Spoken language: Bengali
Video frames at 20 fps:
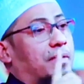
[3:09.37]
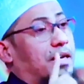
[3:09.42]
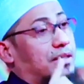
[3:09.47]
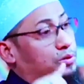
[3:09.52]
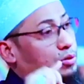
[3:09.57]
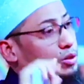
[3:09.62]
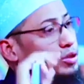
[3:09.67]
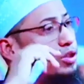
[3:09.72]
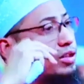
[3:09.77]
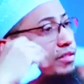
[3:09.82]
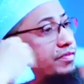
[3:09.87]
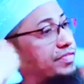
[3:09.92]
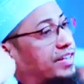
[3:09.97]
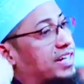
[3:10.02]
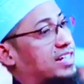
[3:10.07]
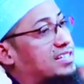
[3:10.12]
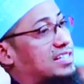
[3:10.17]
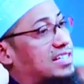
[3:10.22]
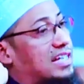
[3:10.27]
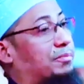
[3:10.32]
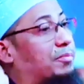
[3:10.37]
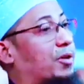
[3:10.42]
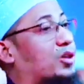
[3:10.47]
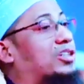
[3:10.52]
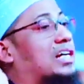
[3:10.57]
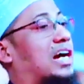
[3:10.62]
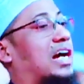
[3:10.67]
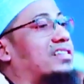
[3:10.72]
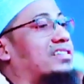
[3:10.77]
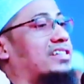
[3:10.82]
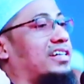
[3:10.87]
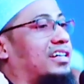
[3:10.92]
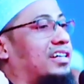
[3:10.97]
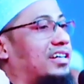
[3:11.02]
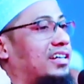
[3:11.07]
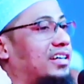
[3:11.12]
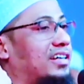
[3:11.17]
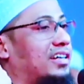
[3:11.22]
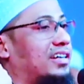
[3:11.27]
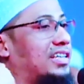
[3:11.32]
আমার দুইজন ফেরেস্তা বসা আছে
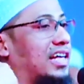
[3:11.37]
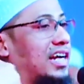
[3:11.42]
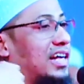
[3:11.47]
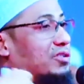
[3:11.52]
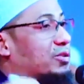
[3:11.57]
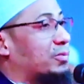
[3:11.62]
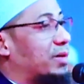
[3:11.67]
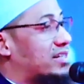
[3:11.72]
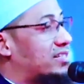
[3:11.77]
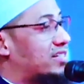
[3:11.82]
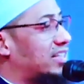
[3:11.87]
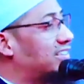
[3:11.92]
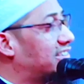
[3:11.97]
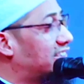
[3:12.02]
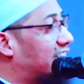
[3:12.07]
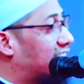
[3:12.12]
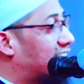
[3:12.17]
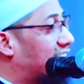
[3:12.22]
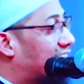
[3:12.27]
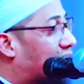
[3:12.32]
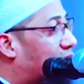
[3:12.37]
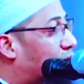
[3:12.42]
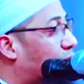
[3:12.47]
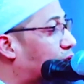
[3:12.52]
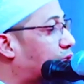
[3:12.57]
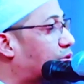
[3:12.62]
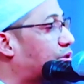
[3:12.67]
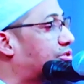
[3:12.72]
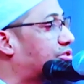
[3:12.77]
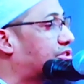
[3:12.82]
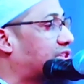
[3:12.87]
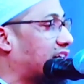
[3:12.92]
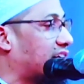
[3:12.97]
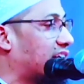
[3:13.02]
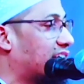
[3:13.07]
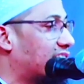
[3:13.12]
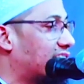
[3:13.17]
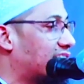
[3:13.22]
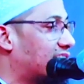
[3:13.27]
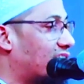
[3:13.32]
তারা তোমার জিন্দিগি রেকর্ড করছে
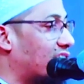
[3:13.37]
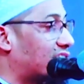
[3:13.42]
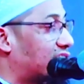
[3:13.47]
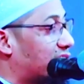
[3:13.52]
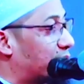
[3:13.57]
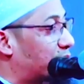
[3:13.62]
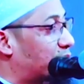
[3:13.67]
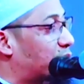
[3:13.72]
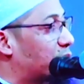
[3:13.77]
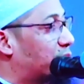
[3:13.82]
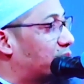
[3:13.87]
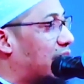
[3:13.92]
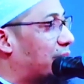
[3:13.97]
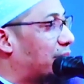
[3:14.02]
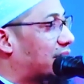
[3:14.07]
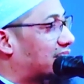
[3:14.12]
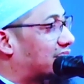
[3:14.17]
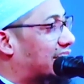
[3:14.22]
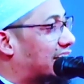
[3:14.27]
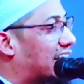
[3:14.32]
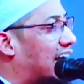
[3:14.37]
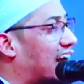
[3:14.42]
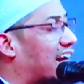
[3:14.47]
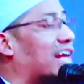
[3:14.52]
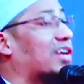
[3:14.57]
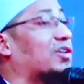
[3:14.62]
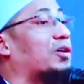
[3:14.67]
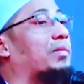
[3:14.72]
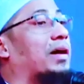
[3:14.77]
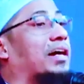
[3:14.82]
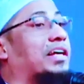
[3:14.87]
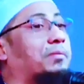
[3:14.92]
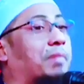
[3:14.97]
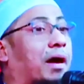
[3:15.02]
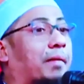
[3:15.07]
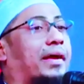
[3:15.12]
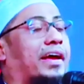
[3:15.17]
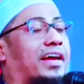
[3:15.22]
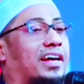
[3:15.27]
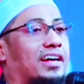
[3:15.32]
অতএব তুমি আমার থেকে আড়াল হবা
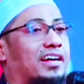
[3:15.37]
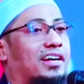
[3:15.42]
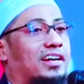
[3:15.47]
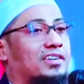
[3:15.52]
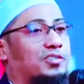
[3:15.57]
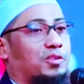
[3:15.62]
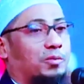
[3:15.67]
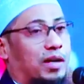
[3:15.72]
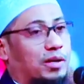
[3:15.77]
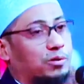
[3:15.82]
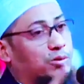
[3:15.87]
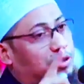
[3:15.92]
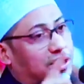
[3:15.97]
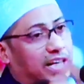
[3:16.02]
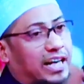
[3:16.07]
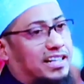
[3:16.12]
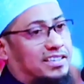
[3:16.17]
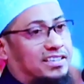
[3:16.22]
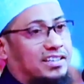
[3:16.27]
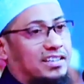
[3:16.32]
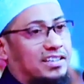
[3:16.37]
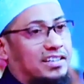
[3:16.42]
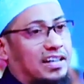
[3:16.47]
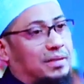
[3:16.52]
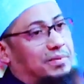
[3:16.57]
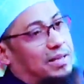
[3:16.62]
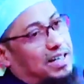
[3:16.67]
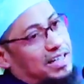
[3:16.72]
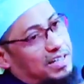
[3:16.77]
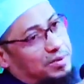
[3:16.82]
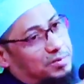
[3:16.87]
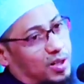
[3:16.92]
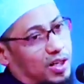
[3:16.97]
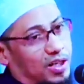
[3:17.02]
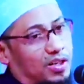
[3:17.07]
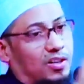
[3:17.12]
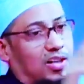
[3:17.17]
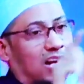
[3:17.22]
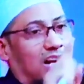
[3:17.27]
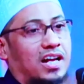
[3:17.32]
কিভাবে তোমার উচিত আমাকেই
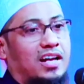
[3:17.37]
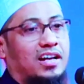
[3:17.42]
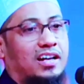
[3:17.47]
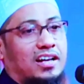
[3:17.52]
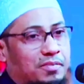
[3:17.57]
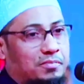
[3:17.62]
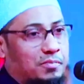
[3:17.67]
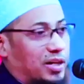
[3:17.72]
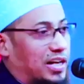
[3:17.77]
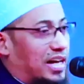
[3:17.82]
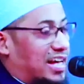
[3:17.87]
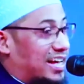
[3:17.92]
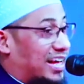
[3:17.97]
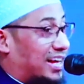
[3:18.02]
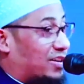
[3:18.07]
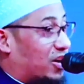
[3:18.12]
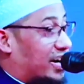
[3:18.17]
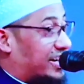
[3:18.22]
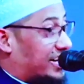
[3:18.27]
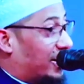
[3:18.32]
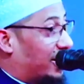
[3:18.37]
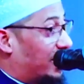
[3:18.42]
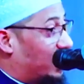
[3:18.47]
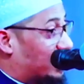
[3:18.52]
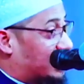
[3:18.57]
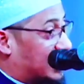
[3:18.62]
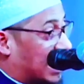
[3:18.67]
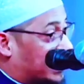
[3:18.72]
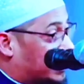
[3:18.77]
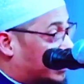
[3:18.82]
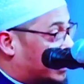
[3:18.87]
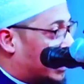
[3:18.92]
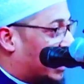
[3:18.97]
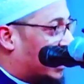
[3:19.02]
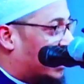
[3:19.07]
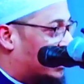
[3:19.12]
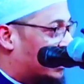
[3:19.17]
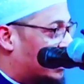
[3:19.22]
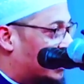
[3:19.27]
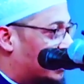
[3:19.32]
ভয় মানে এই কয়টা হলো
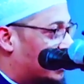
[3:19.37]
চারটা